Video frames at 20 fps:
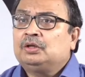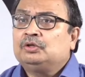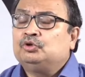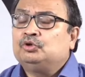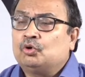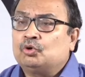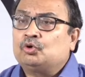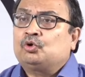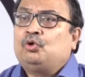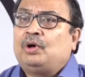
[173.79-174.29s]

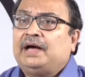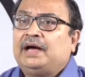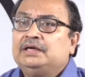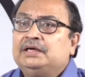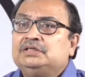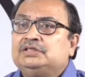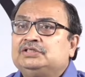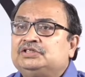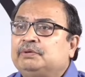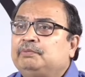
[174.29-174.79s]
দক্ষ
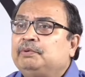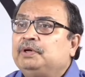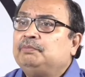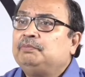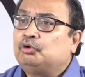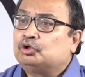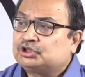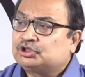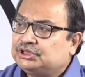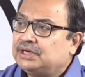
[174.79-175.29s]
আইনজীবী
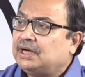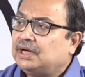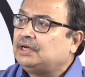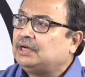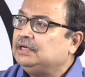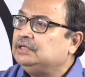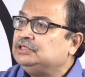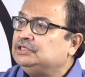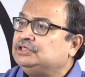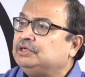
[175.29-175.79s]
বর্ষিয়ান
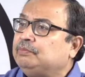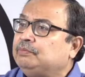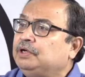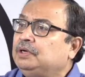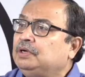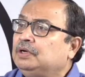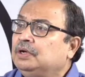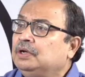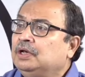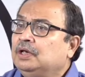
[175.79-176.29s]
আইনজীবী
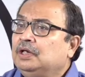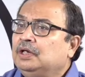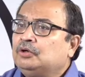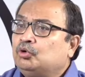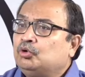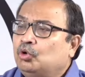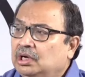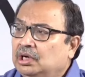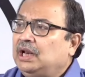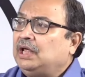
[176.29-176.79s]

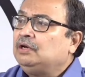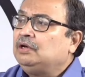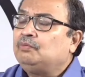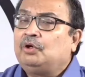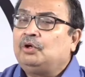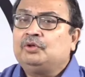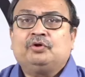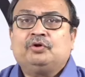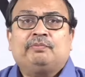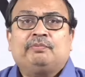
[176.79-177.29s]
কল্যাণ
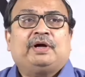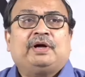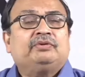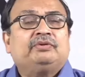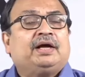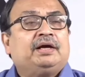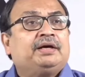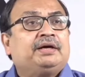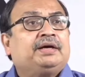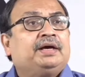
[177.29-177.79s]

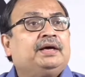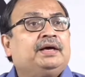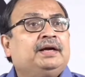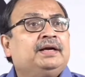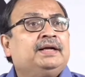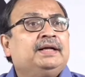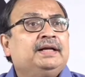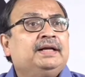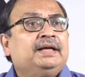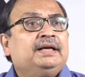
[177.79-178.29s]
বন্দ্যোপাধ্যায়কে
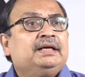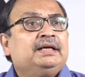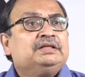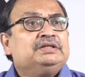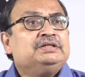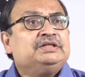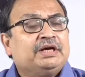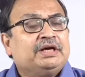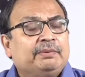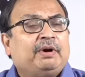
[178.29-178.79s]

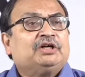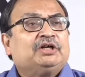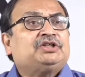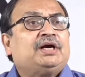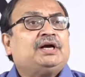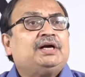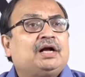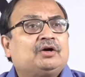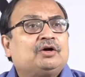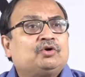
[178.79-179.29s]
যে
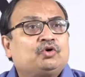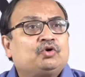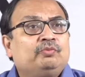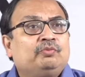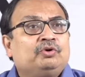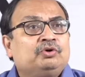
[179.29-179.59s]
ভাষায় আক্রমণ